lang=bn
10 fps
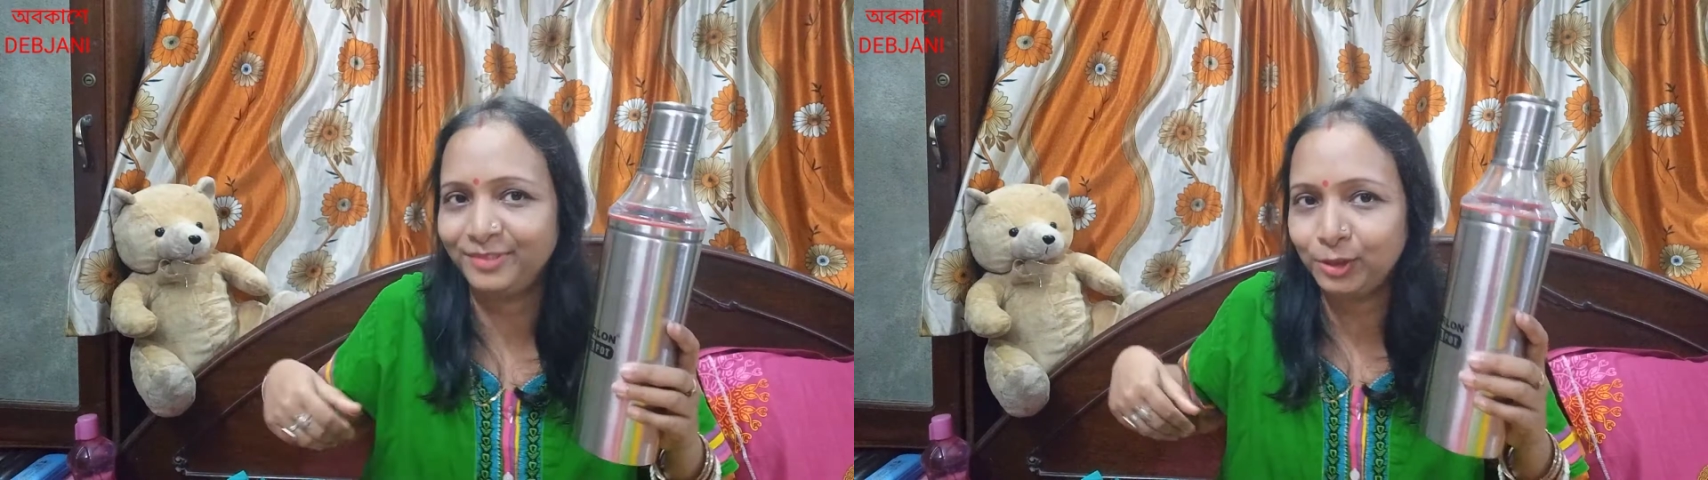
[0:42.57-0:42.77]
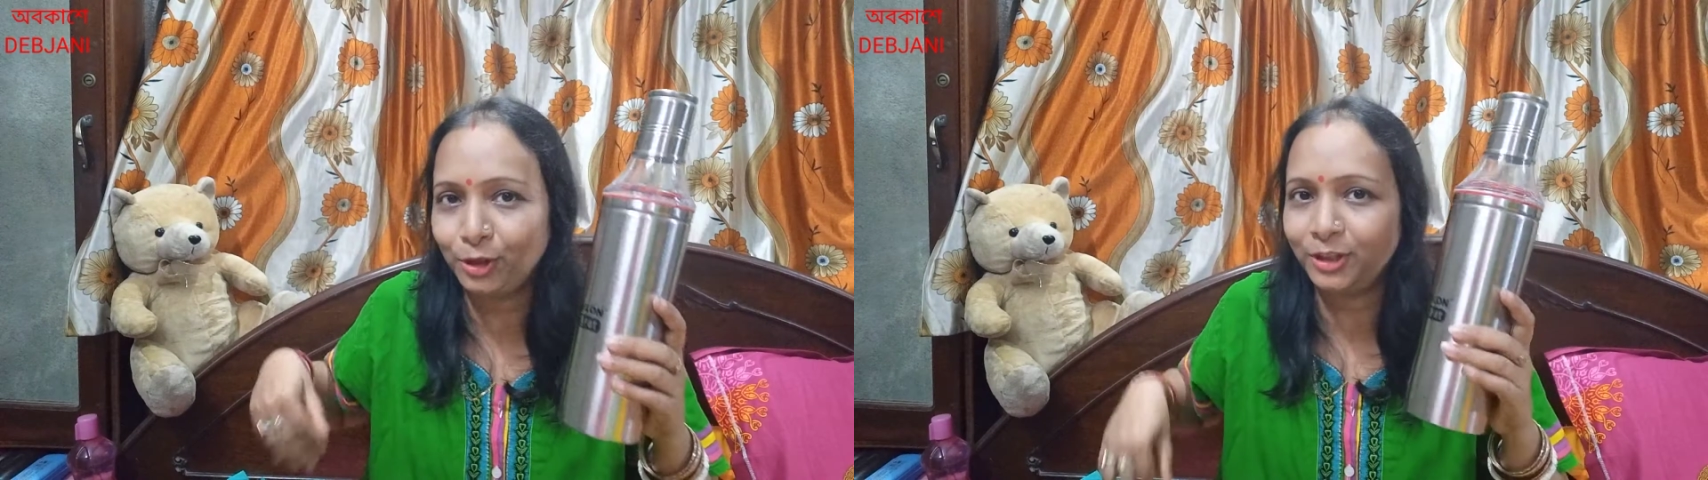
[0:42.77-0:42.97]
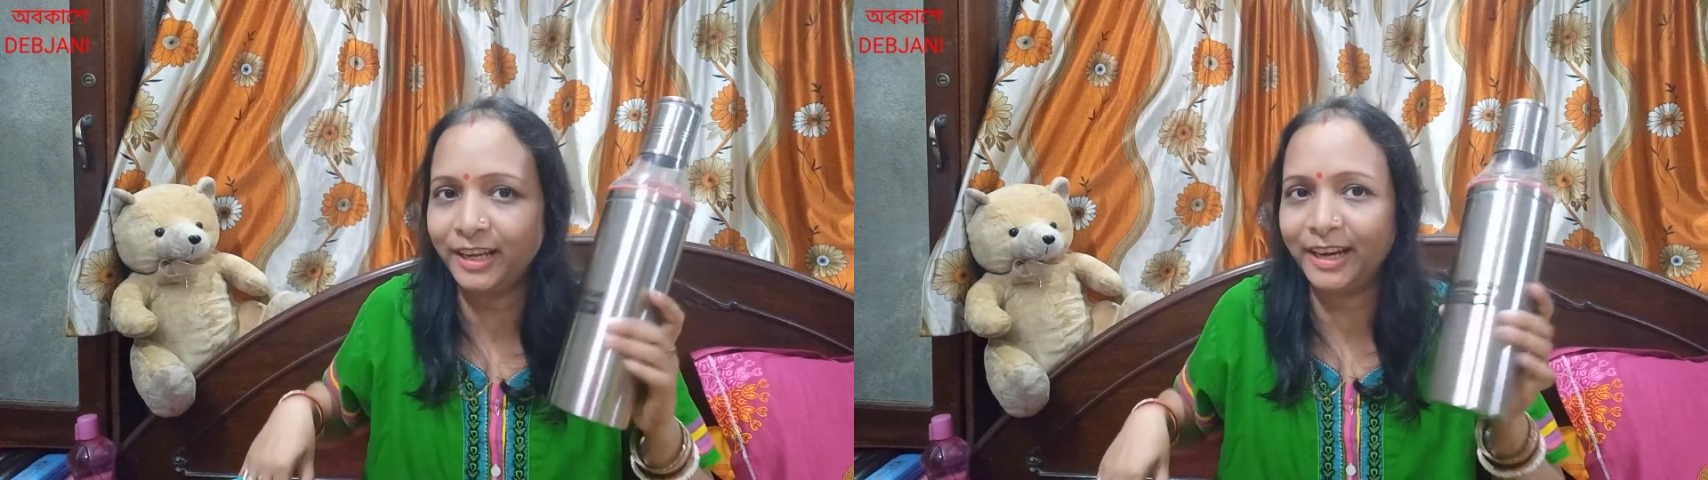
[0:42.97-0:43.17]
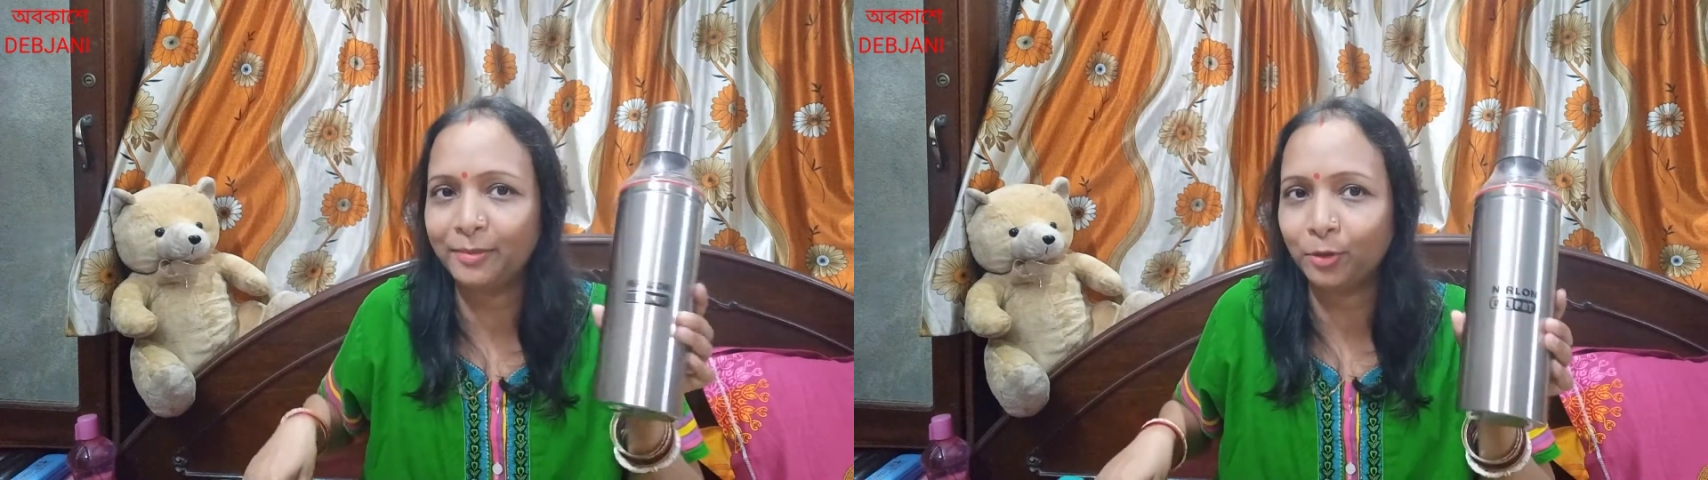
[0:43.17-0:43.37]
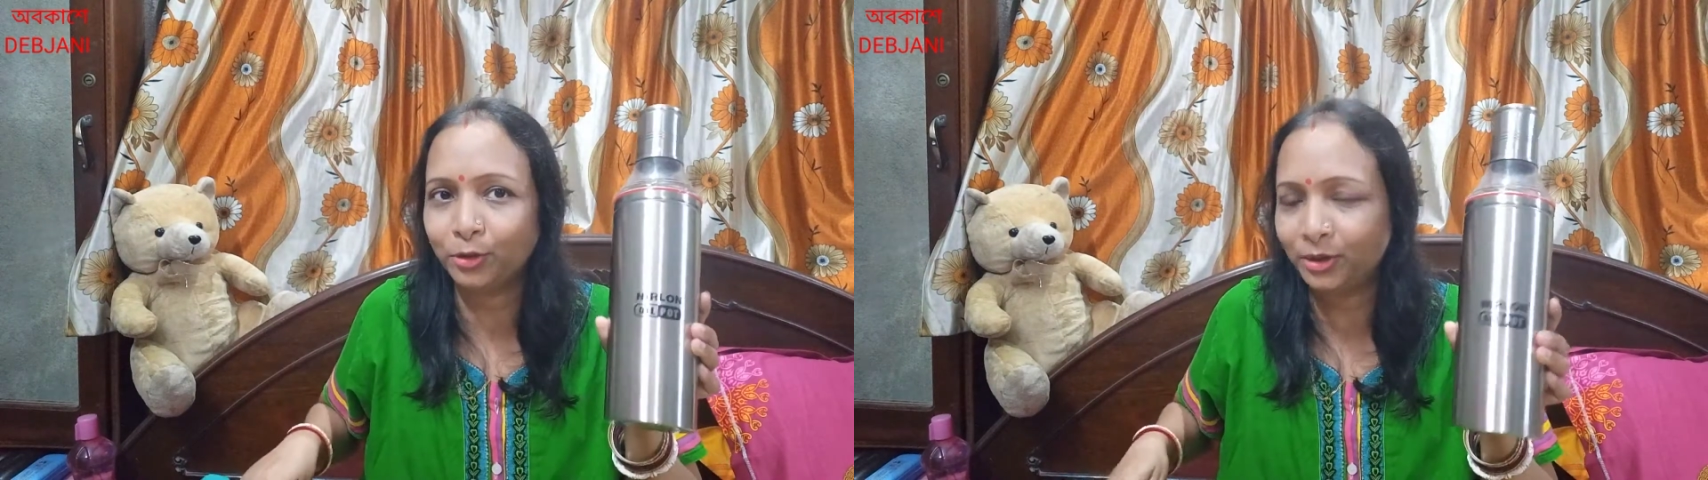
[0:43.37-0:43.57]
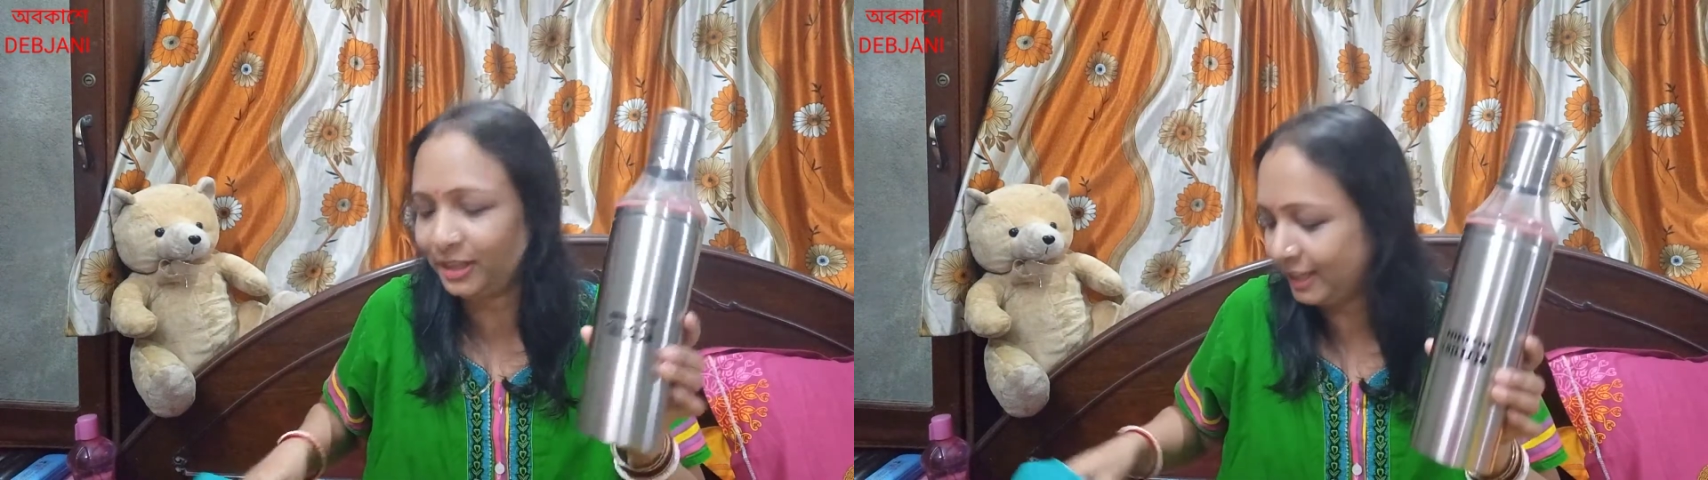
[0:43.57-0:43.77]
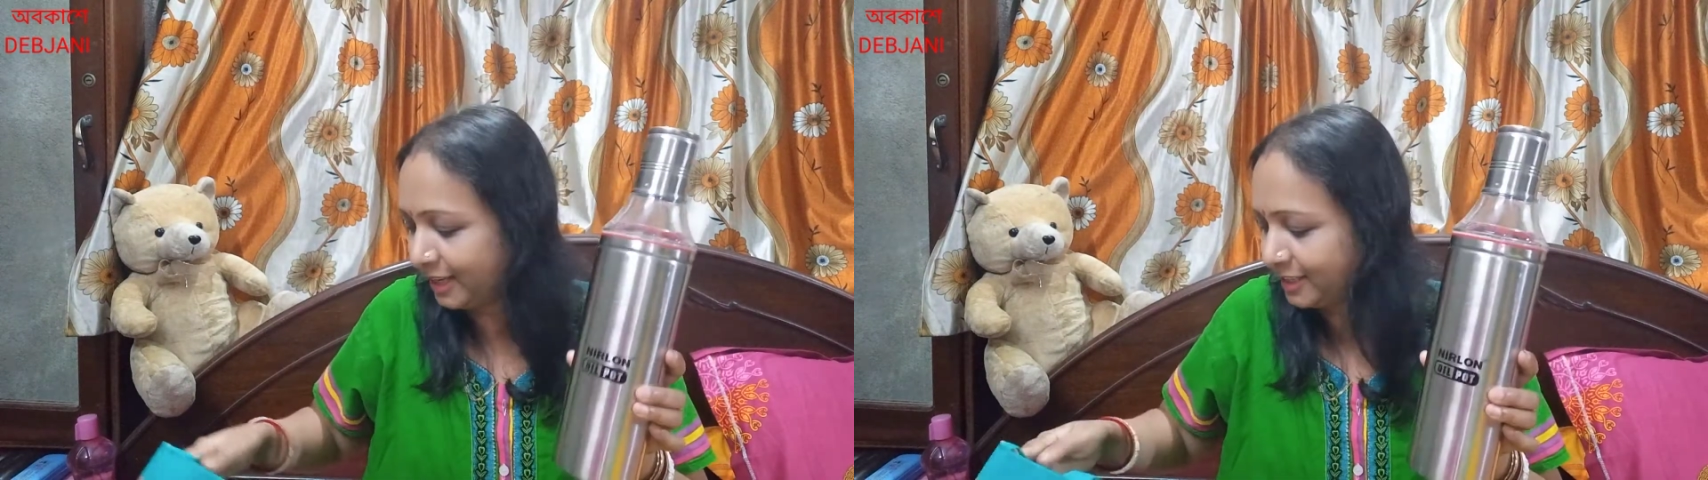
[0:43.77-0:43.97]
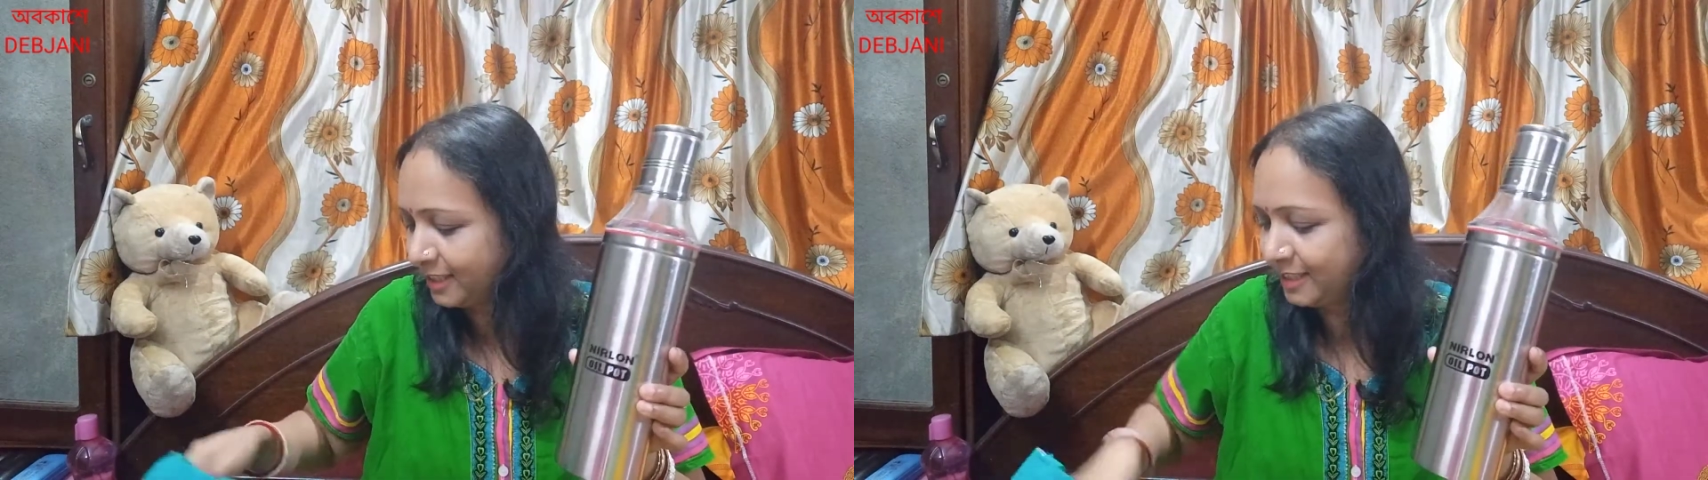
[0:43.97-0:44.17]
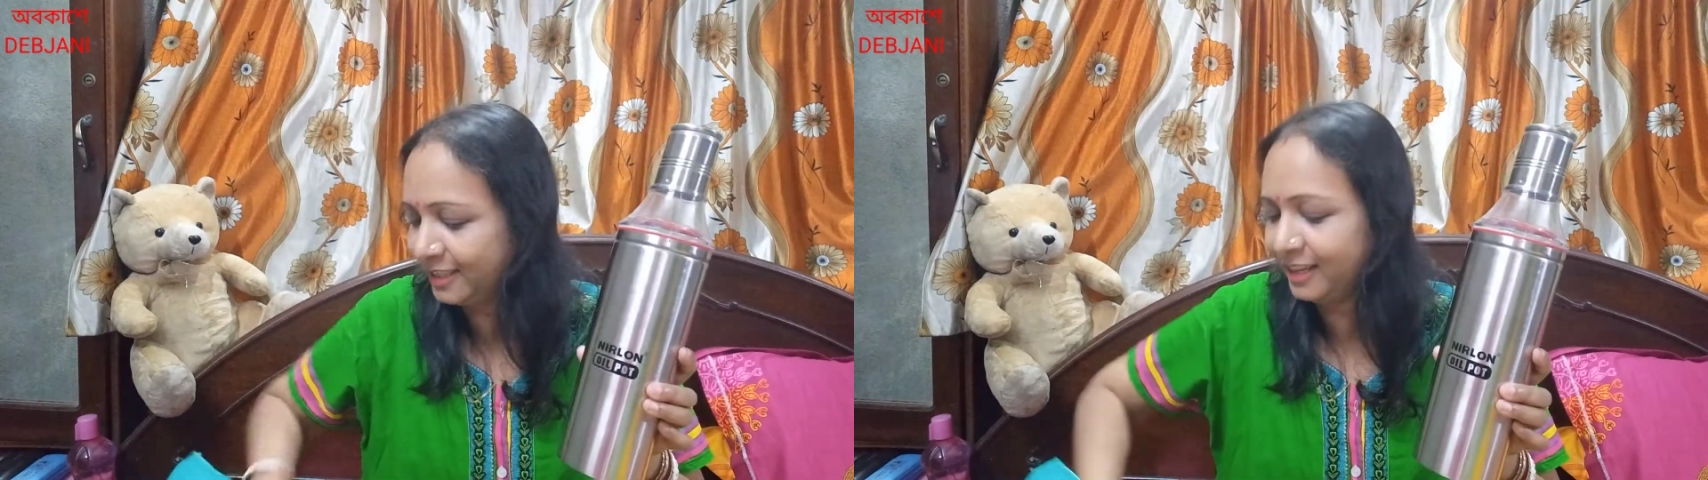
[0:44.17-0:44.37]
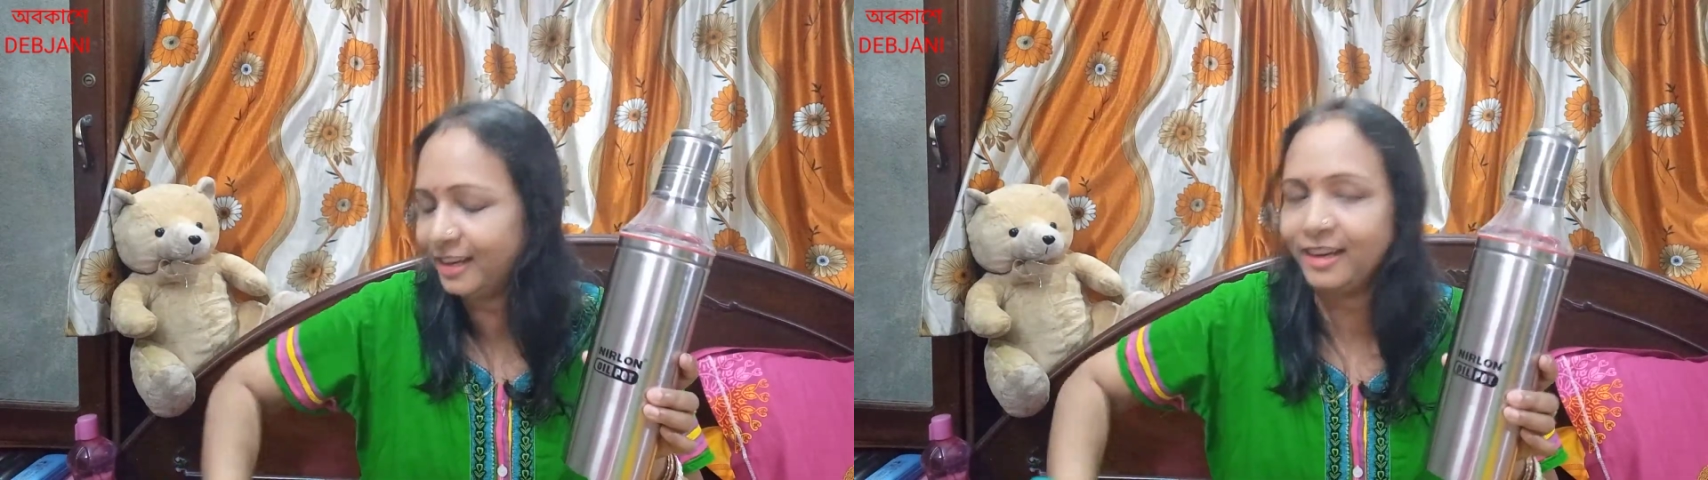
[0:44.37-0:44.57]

দুটো তেলের বোতল নিয়ে এসেছি